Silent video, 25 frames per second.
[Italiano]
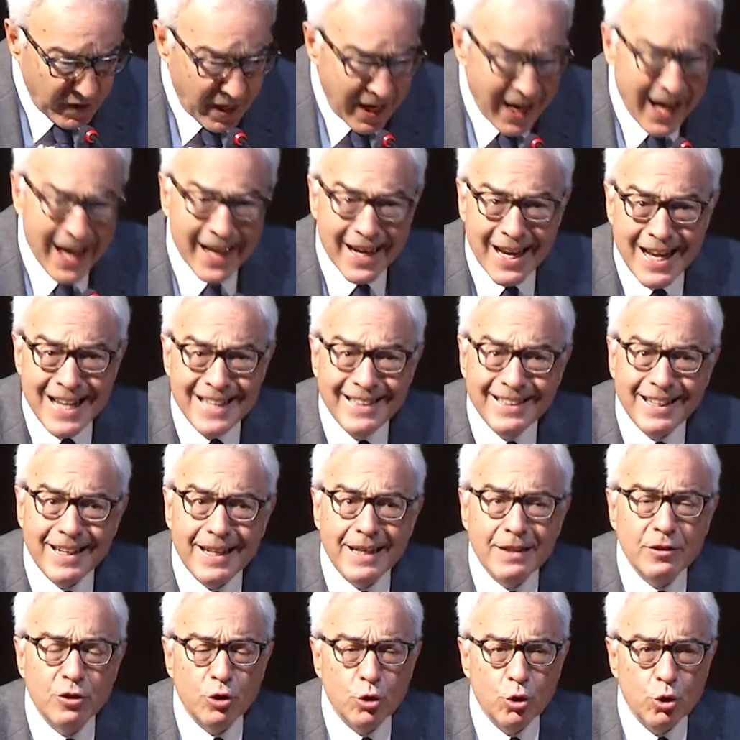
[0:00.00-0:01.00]
a rendere
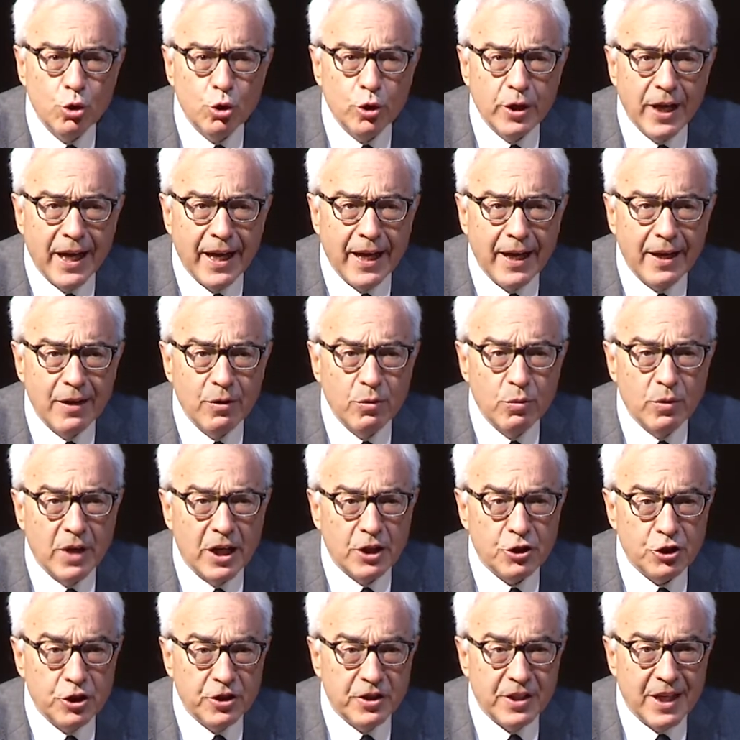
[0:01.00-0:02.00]
Ancona una
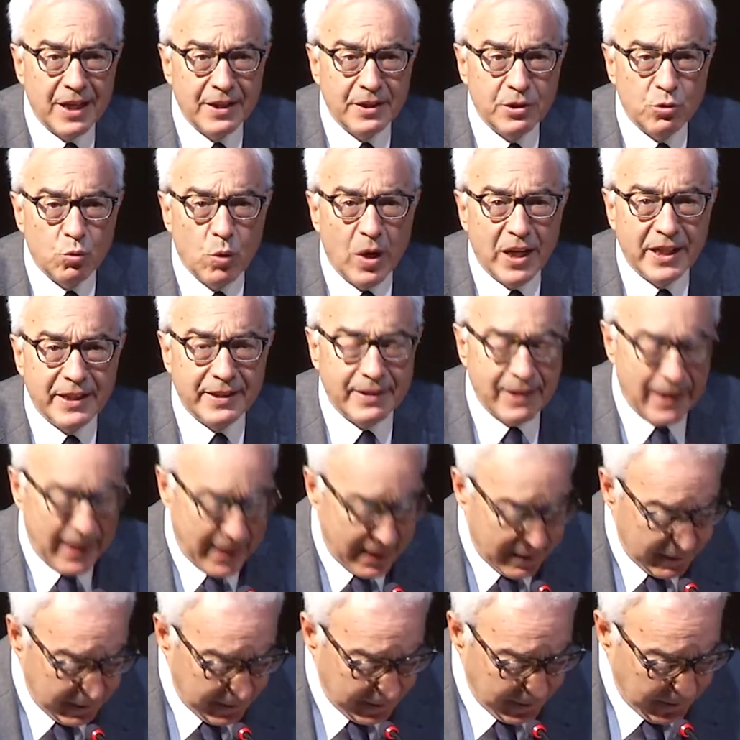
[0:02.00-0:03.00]
città di
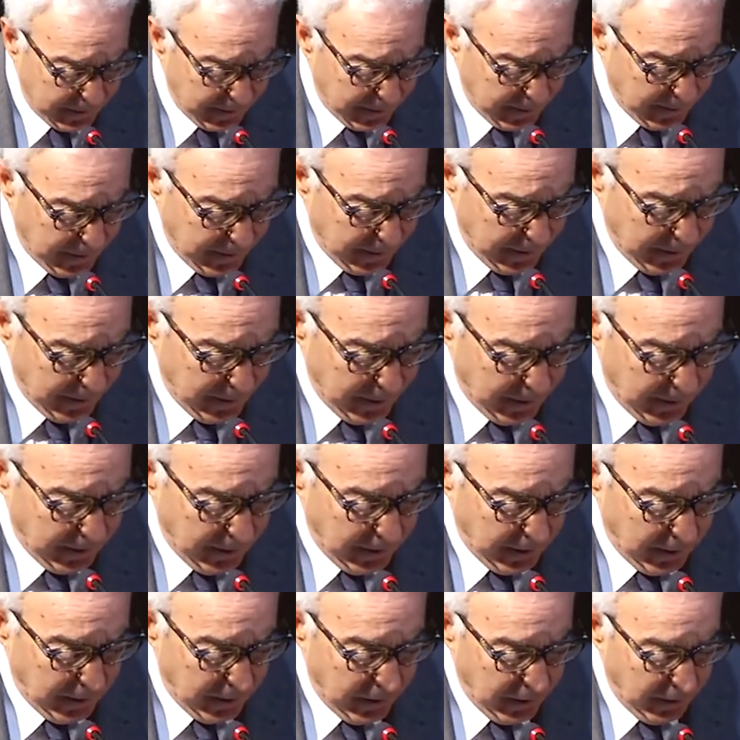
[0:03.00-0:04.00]
qualità.
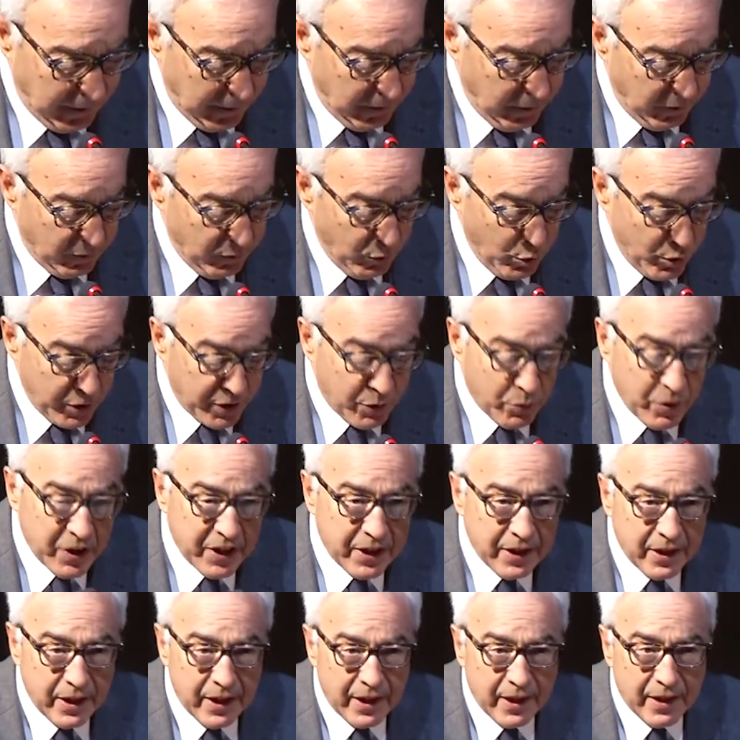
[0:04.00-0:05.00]
Voi
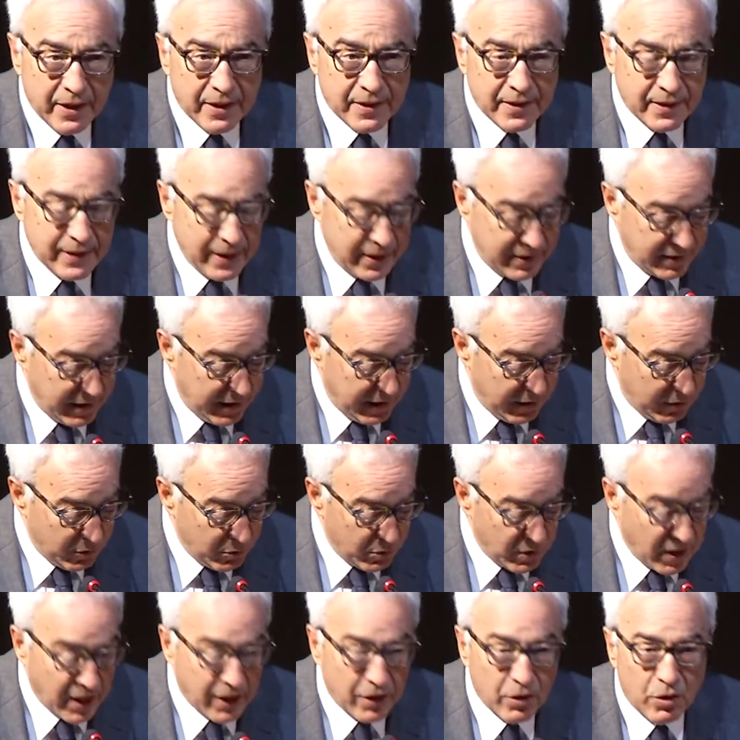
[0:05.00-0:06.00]
quindi siete
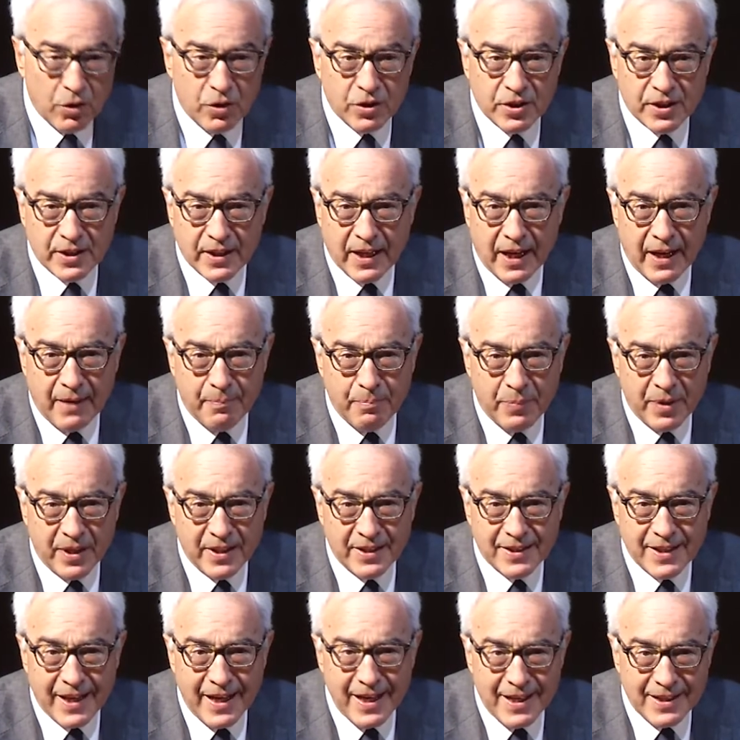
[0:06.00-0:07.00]
una grossa
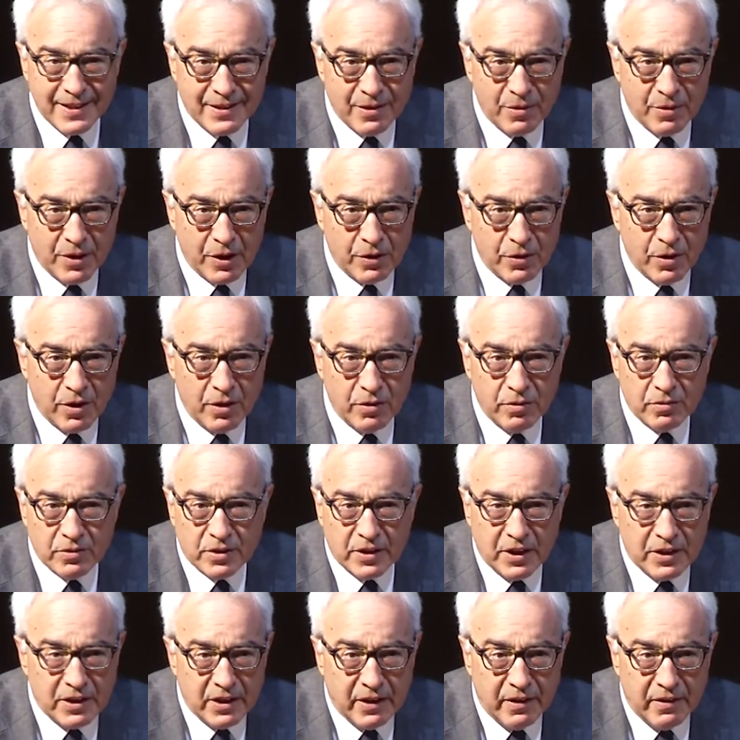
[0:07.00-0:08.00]
presenza, una
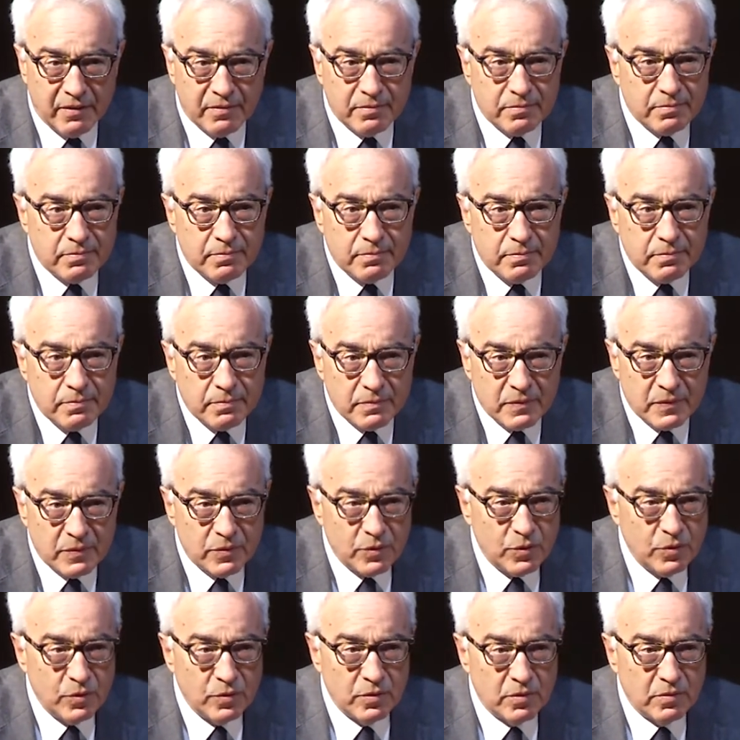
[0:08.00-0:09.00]
siete
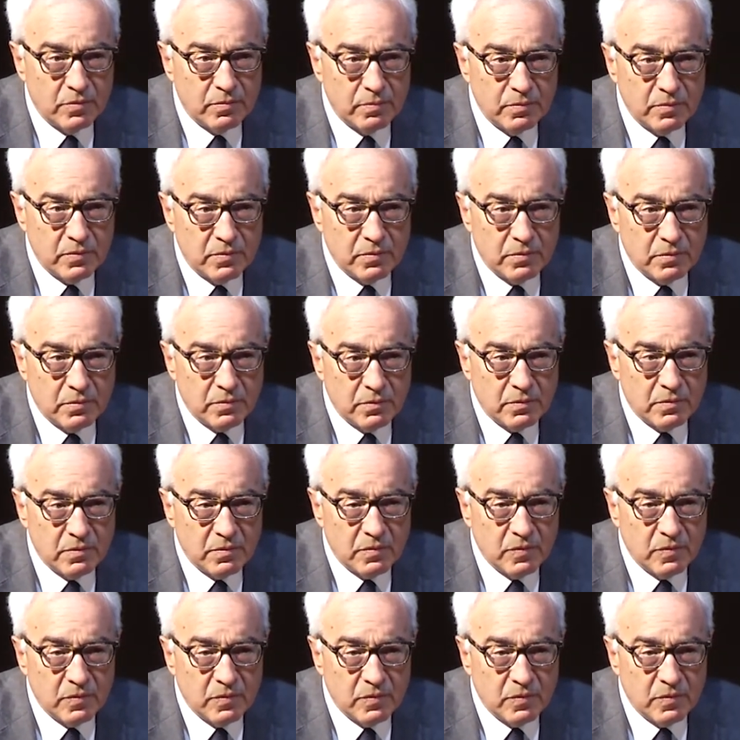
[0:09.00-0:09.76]
un,